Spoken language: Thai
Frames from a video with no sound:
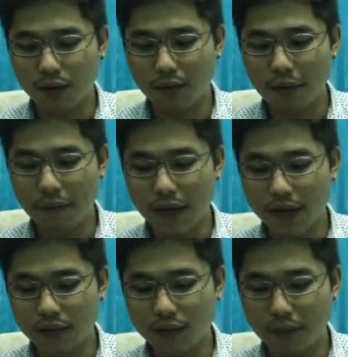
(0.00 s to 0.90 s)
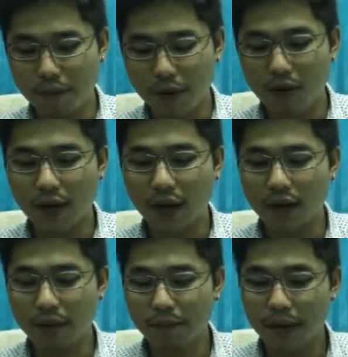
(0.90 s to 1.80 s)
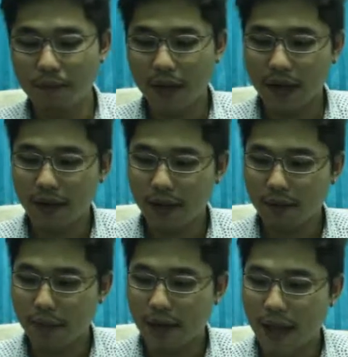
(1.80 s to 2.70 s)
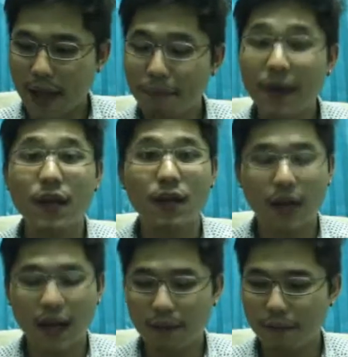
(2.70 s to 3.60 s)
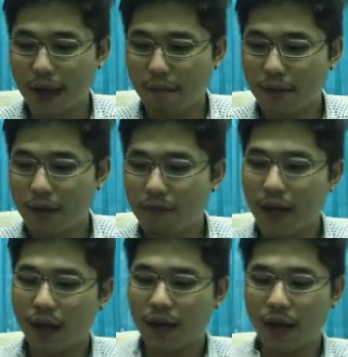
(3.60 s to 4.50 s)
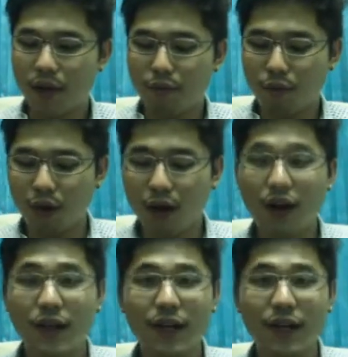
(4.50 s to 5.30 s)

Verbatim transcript: ตัวเบียร์ทริปเปิลเนี่ยก็จะเป็นเบียร์ที่เป็นแอปปี้นะครับเป็นแอปปี้เบียร์นะครับผมก็